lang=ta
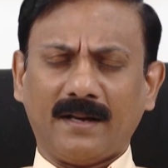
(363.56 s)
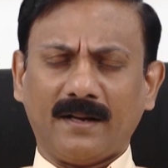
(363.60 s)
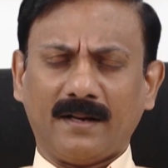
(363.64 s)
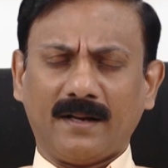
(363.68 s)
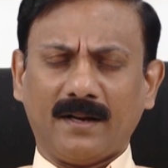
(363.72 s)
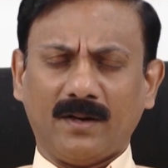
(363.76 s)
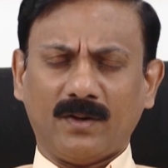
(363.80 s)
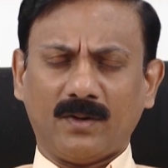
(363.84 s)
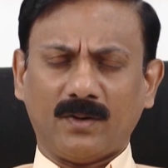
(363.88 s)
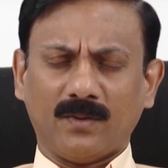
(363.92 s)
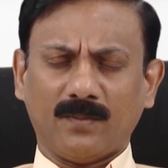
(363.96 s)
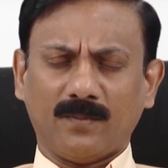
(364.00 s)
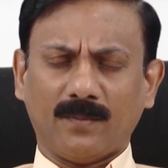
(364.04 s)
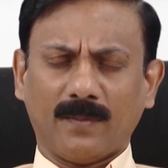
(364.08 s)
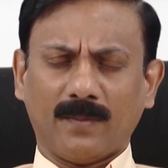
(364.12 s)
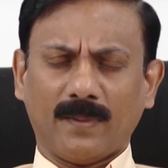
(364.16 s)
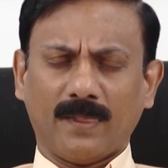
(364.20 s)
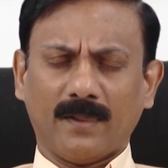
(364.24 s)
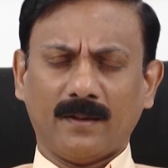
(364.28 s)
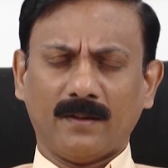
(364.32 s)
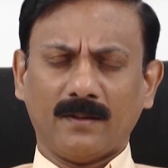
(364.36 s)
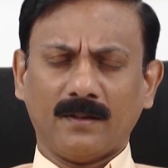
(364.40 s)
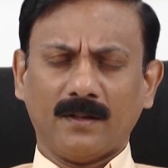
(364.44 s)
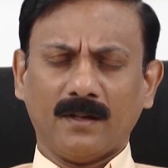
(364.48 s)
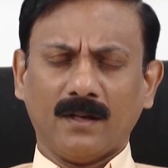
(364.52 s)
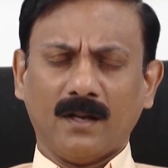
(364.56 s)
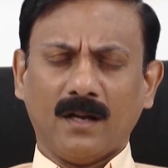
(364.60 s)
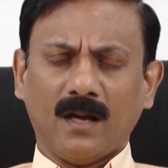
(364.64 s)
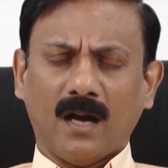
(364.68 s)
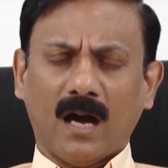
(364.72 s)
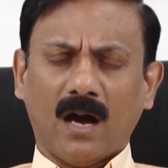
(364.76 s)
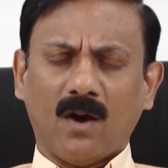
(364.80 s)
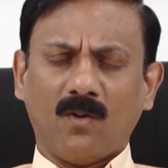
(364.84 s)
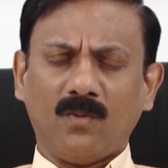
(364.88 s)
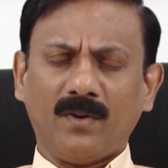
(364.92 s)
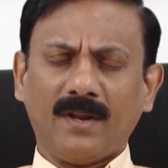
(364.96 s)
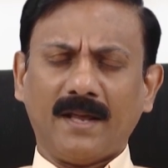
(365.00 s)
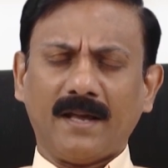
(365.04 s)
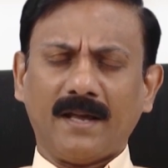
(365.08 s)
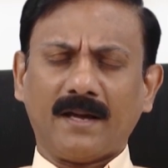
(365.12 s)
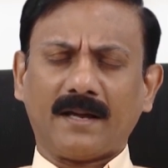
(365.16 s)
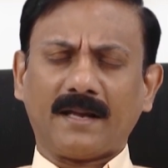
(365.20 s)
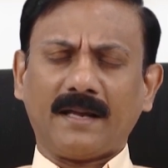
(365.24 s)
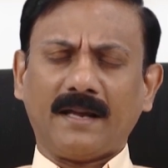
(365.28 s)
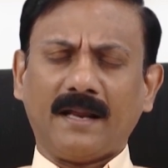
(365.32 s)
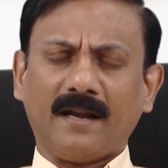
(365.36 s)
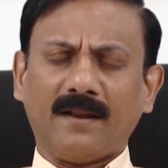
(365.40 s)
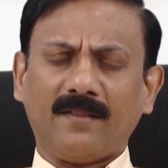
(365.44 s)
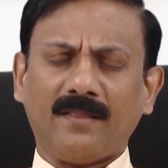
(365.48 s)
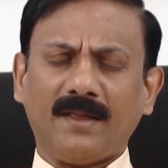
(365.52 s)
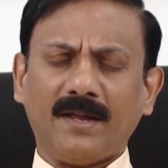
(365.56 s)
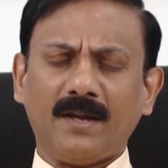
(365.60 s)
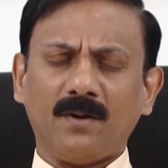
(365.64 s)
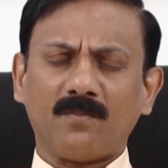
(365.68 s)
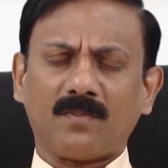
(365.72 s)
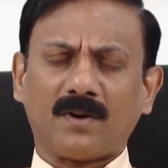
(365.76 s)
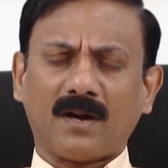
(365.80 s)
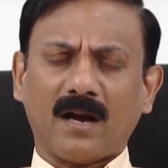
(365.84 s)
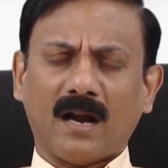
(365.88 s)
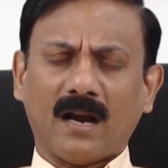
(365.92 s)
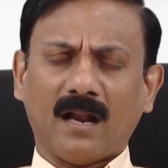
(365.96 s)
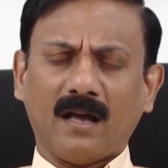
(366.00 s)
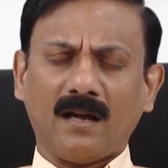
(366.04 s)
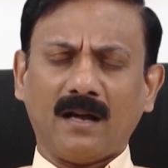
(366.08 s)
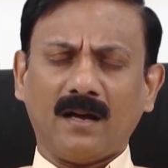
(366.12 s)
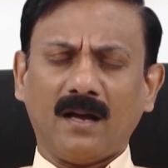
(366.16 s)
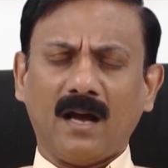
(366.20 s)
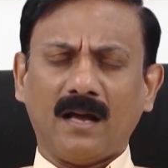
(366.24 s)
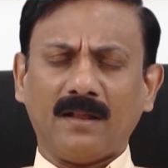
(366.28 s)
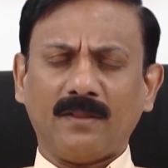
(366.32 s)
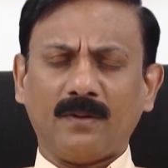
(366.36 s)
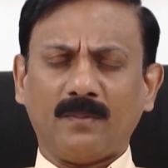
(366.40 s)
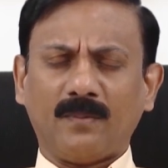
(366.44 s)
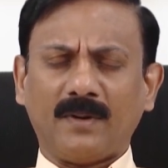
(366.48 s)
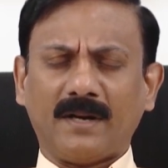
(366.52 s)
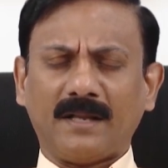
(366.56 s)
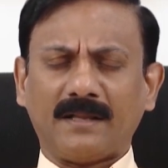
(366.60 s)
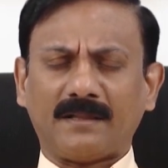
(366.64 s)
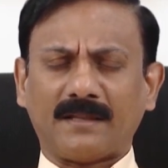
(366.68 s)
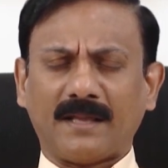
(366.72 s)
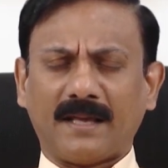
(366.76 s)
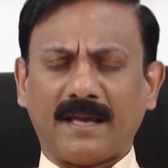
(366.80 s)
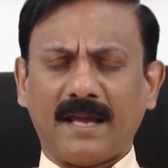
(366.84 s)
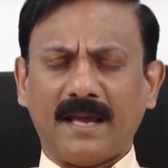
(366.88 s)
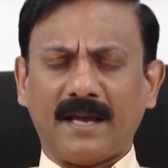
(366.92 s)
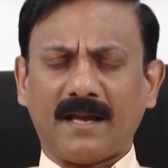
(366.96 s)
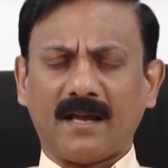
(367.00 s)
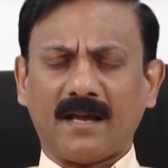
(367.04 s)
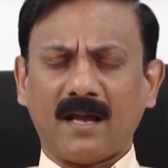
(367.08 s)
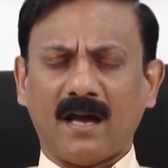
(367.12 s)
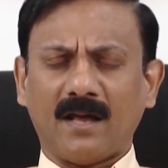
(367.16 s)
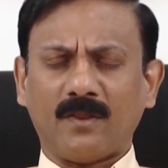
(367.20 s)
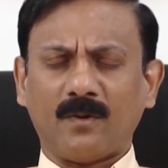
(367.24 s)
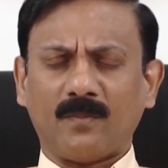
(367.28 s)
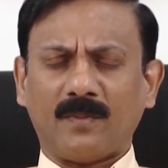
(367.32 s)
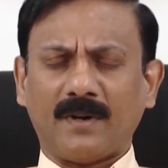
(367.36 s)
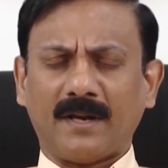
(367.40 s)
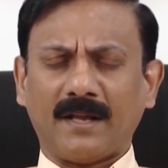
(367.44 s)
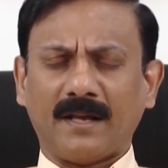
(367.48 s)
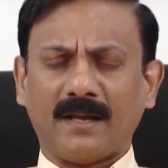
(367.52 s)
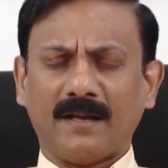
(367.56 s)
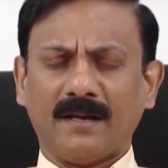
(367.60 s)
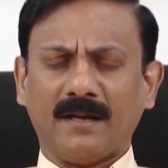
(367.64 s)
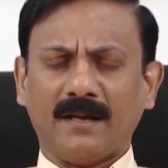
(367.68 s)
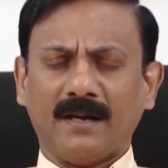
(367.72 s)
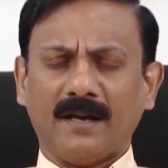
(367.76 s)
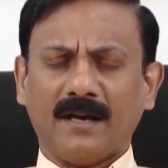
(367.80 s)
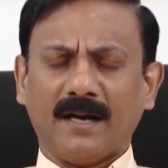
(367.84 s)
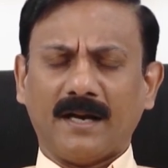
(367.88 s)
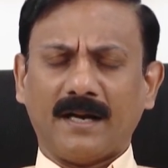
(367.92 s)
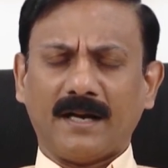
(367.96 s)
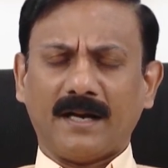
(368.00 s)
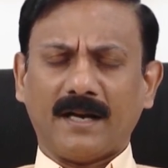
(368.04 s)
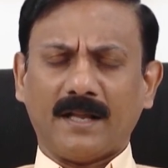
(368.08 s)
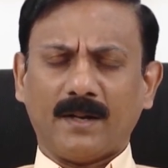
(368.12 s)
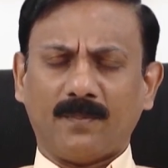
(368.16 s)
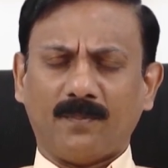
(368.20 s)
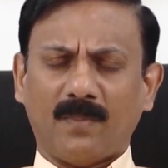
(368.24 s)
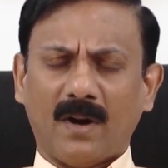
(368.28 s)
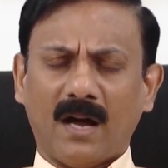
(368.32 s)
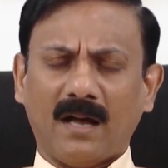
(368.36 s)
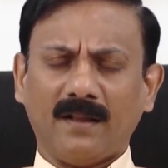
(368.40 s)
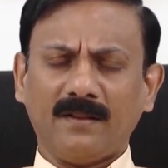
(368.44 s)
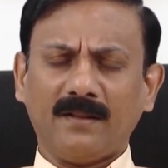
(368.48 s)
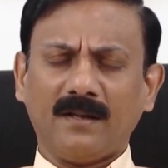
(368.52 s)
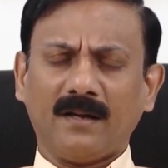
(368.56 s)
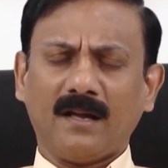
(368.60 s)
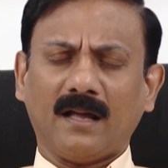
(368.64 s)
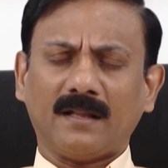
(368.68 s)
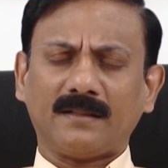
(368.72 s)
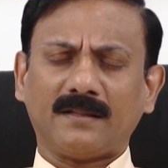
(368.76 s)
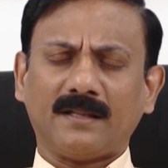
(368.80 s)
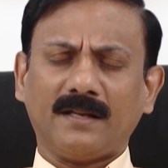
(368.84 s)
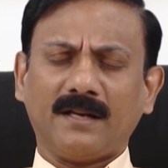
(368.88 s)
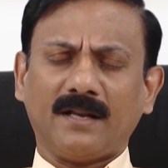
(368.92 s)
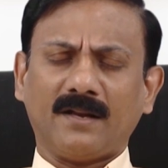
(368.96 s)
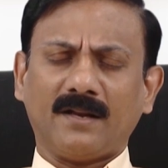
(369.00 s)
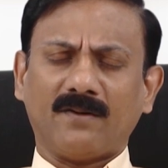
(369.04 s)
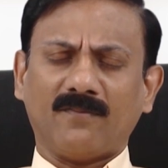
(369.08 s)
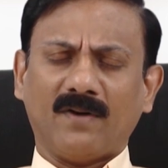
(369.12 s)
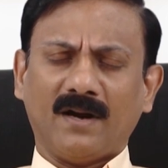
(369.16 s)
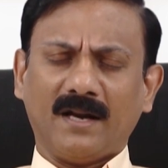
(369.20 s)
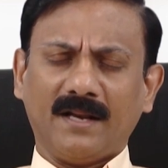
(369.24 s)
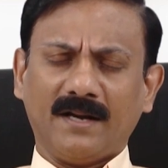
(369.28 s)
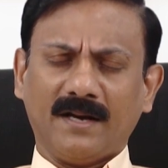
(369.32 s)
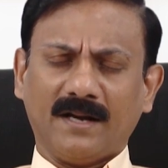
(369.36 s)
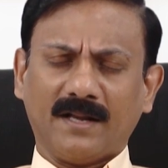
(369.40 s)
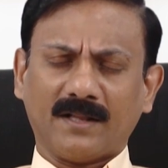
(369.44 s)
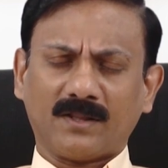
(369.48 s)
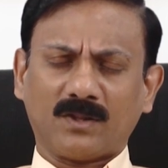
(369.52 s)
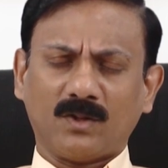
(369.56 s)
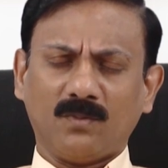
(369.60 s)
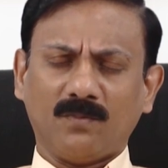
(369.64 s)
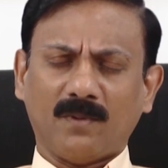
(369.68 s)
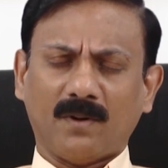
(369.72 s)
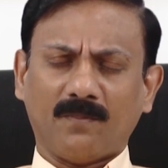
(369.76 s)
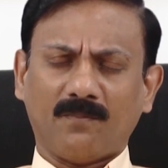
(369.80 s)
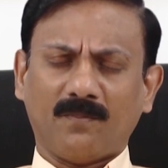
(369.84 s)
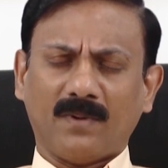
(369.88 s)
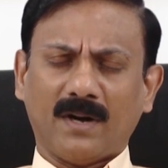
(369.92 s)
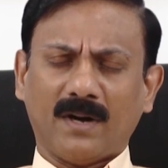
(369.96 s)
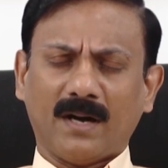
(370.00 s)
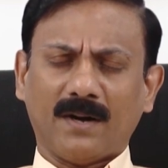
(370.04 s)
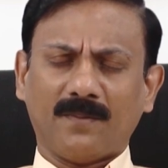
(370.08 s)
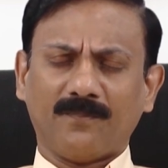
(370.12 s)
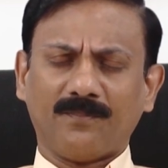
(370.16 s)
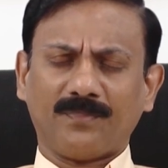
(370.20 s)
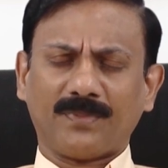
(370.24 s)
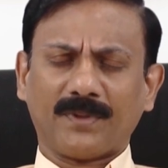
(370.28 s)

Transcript: இருக்கட்டும் அவருடைய இருதயம் கலங்காதபடி திகைக்காதபடி நீர் பாதுகாத்து நீர் வழி நடத்தும் அப்பா